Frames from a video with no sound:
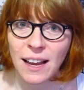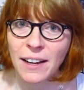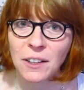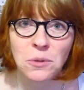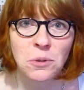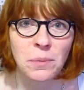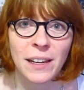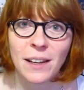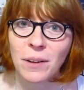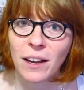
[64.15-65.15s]
keine Drogen mehr
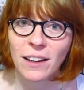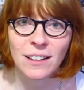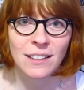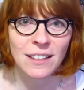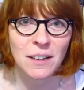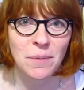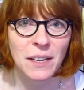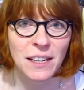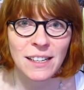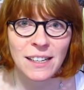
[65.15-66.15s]
nehmen kann, dass er nicht mehr
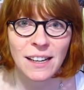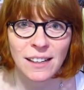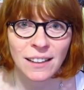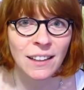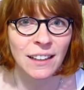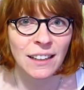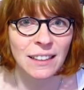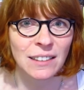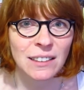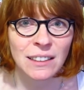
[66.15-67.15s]
trinken kann,
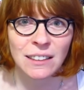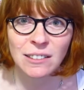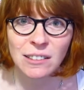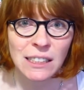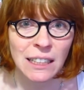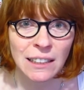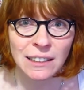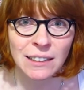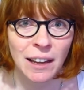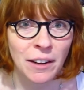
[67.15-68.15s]
dass er die
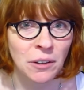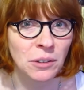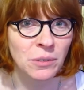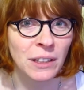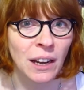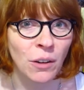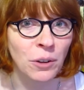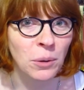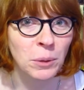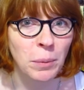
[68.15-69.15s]
ganze Zeit irgendwie die
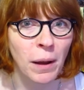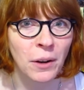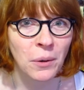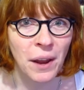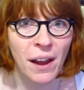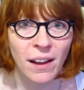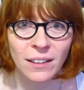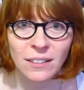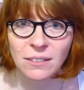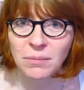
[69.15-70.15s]
aufkommende Paranoia
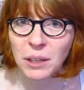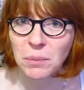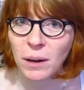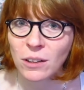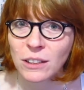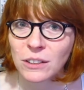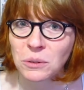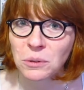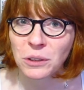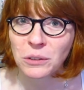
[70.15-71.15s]
hat und manchmal auch das
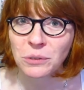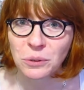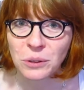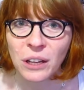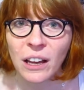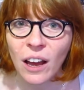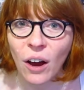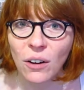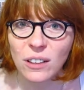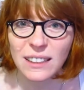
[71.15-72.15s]
dunkle Gefühl.
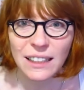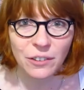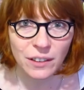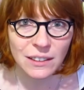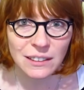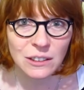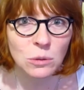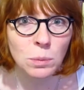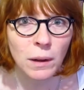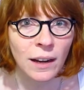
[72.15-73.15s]
Und ich fand es
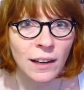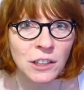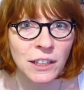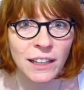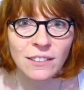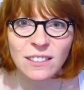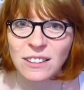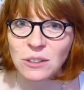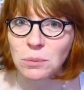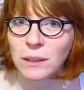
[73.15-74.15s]
super dargestellt und
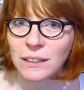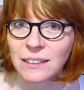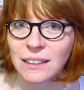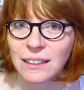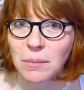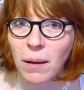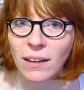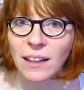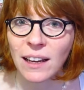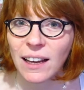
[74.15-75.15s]
auch super interessant
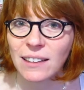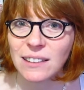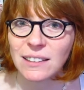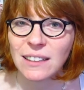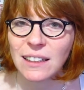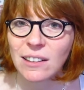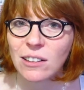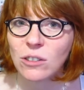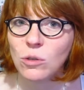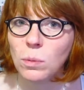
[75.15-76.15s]
gemacht. Es ist nicht
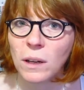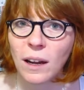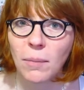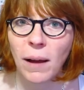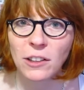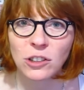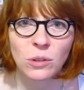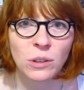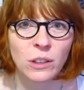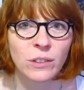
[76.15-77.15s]
überdramatisch
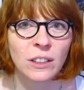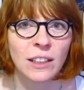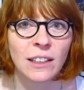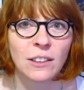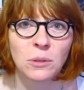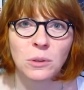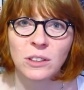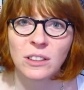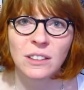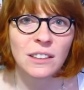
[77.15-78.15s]
drückt auf die Tränendrüse,
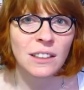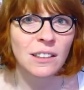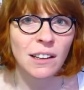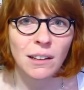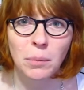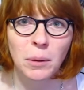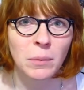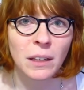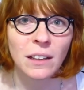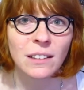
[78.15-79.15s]
es ist nicht sehr
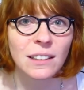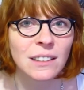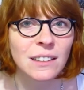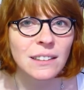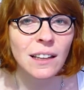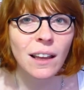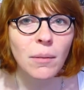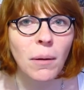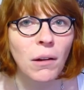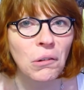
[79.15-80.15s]
deprimierend, es ist
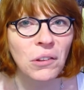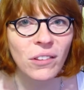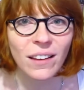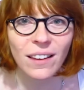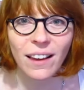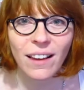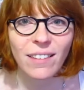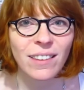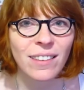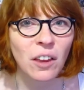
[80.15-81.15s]
immer lustig,
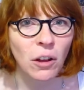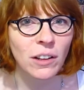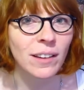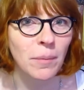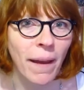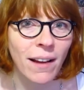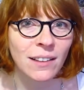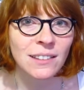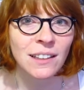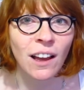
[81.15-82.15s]
es ist trotzdem
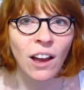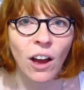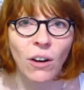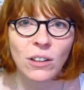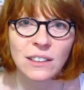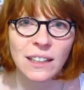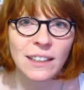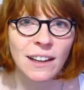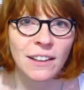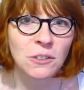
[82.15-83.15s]
ernst und es
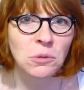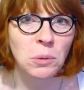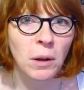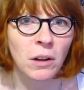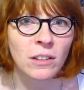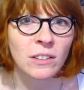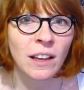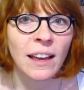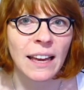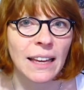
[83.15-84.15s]
hält eine gute Balance.
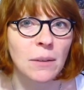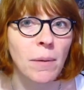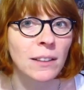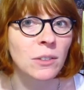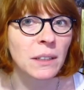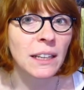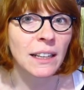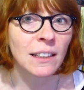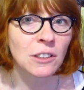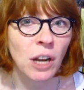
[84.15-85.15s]
Ich mag es, wenn
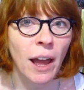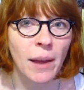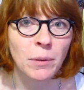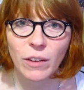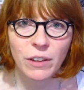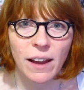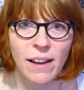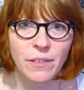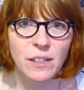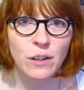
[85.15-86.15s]
Regen das schreibt, wie er
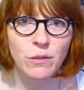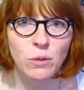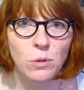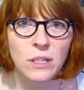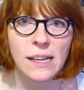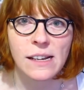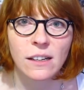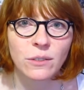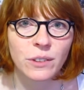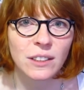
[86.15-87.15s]
einfach drauf
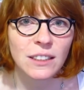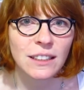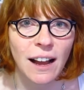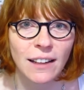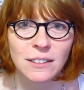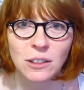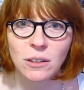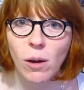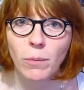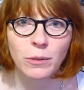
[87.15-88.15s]
losredet und wir sind in Karls
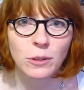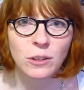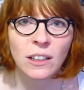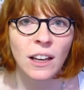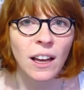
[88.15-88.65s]
Kopf und